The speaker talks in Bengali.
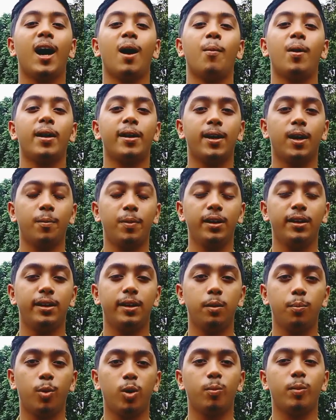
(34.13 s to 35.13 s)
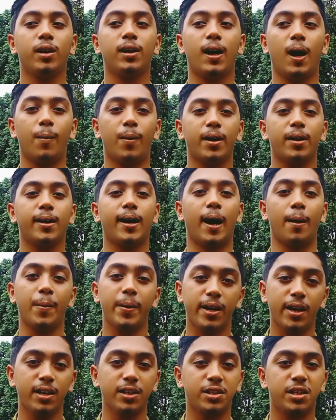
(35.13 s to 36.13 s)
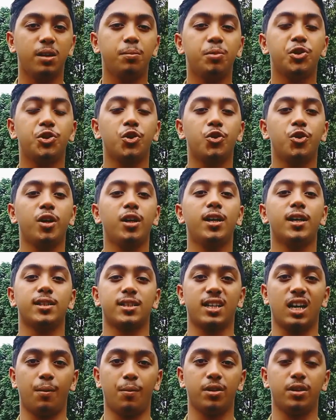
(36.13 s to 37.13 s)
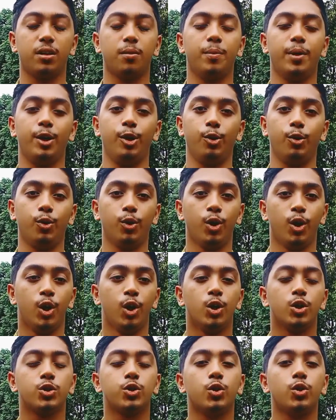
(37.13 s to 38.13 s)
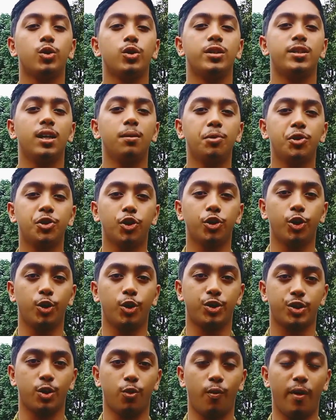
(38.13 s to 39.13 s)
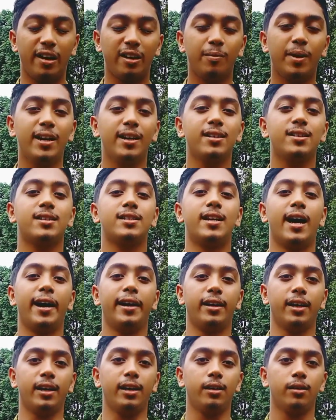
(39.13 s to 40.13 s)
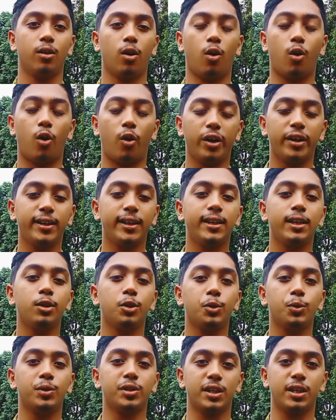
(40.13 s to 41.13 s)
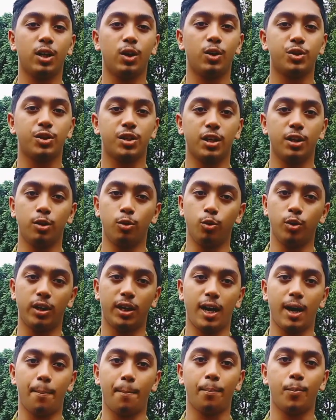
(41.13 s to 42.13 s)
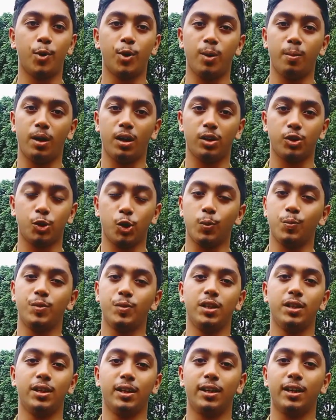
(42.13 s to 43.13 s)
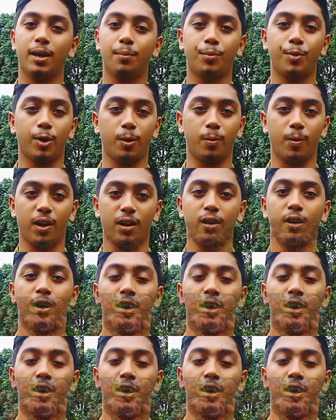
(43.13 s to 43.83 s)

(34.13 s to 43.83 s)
খাবার খাবে কি পরিমাণ খাবার খাবে না সেই বিষয়টি নিয়ে আজকে আমাদের ভিডিও সো যে বিষয়টি হচ্ছে ওয়েল ব্যালেন্সড ডায়েটে অনেকে কিন্তু যেটা হচ্ছে দুই কাপ পরিমাণ সবজি তিন কাপ পরিমাণ